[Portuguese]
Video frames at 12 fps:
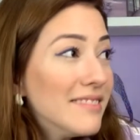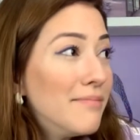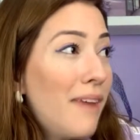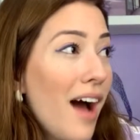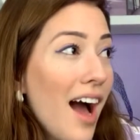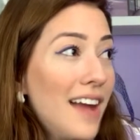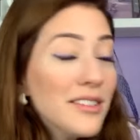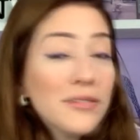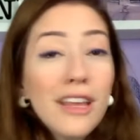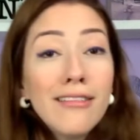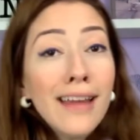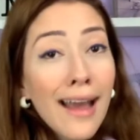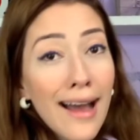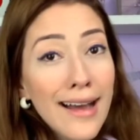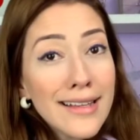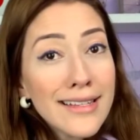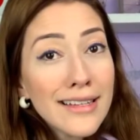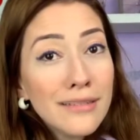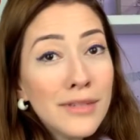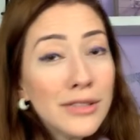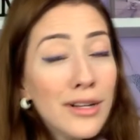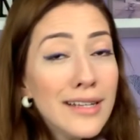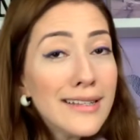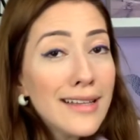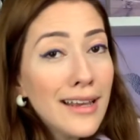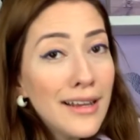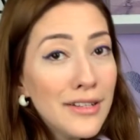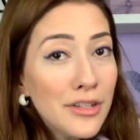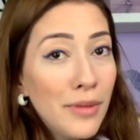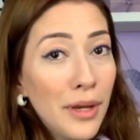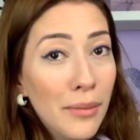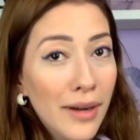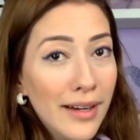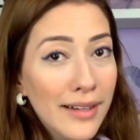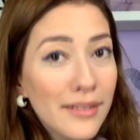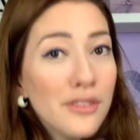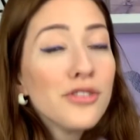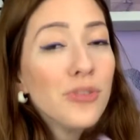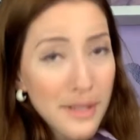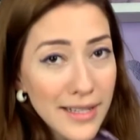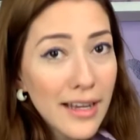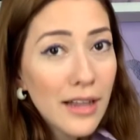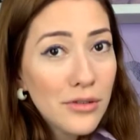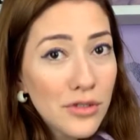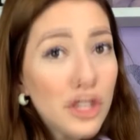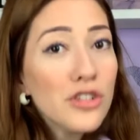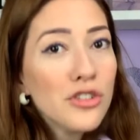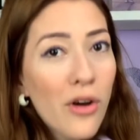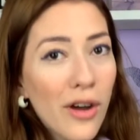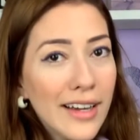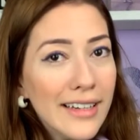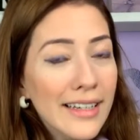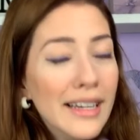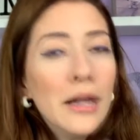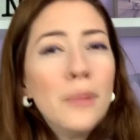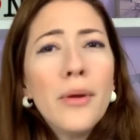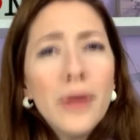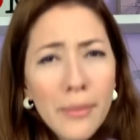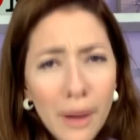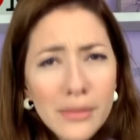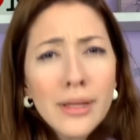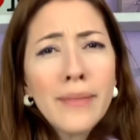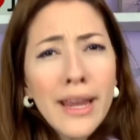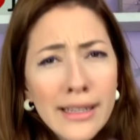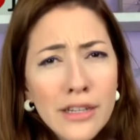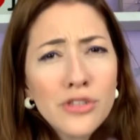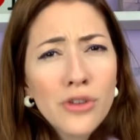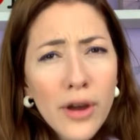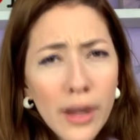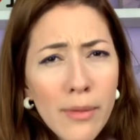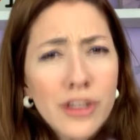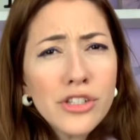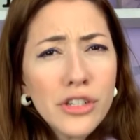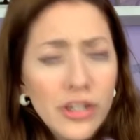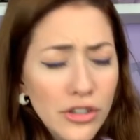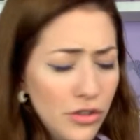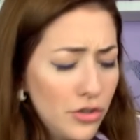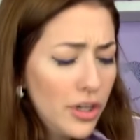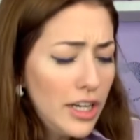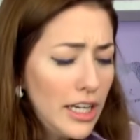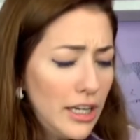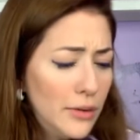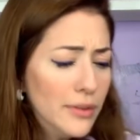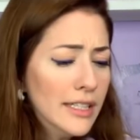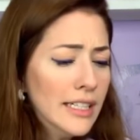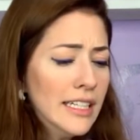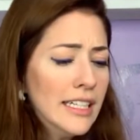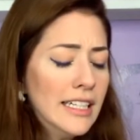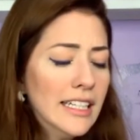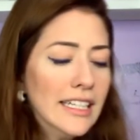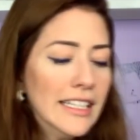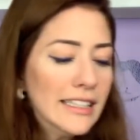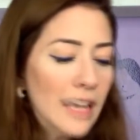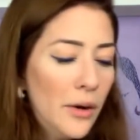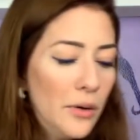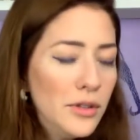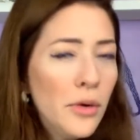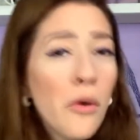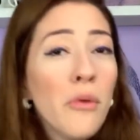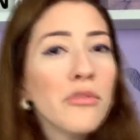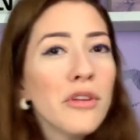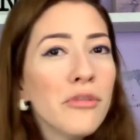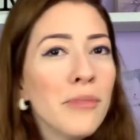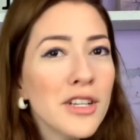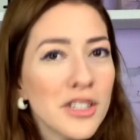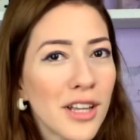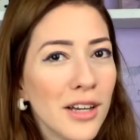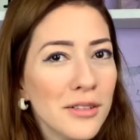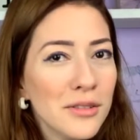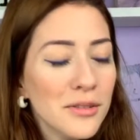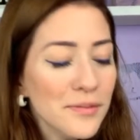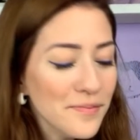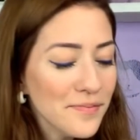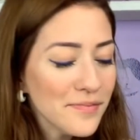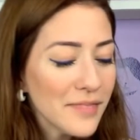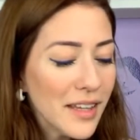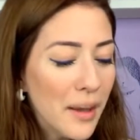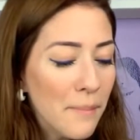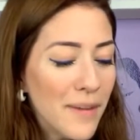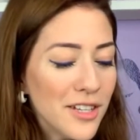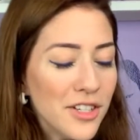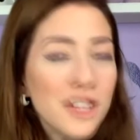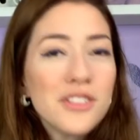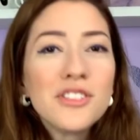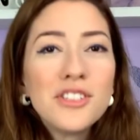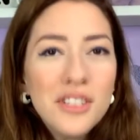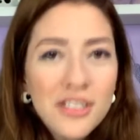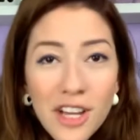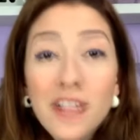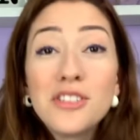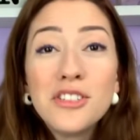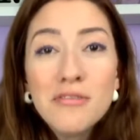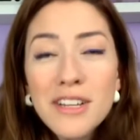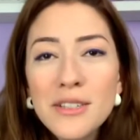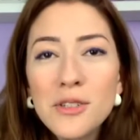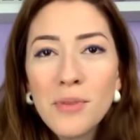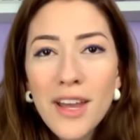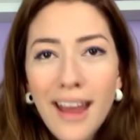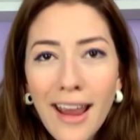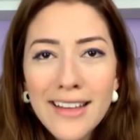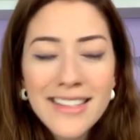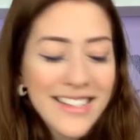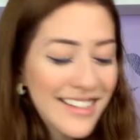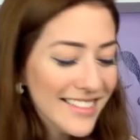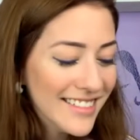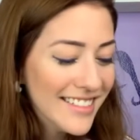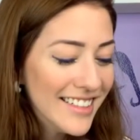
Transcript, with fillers: mas eu tenho em casa uma adolescente, minha irmã de 12 anos, que joga. Meu irmão também ainda joga bastante joguinho. Então eu não convivo mais tanto, mas já, já tive essa experiência.